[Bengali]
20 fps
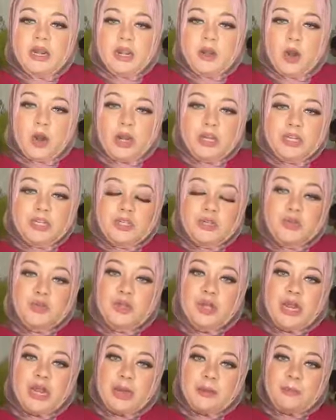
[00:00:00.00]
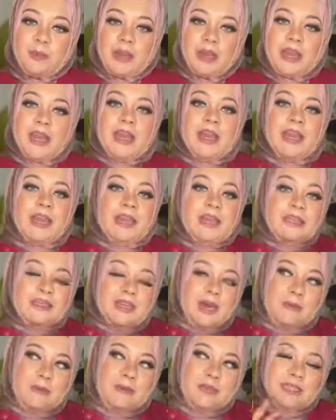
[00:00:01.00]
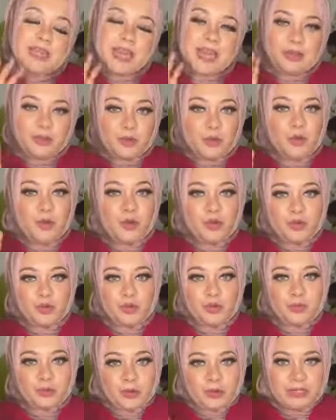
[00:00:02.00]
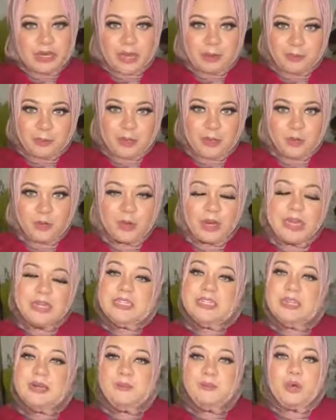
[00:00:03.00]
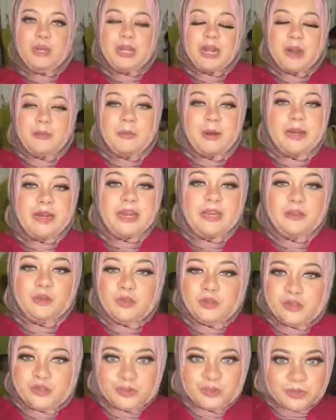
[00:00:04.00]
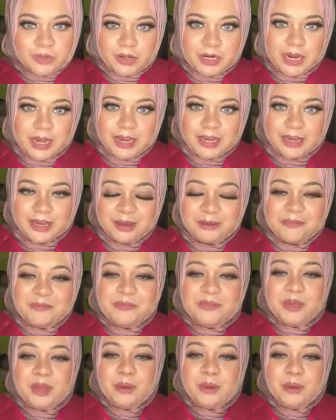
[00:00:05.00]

অনেক অনেক সুন্দর লাগবে হিসাবে যে এত নতুন বউ টাইপের লুক আসে বলার বাইরে এত সুন্দর লাগে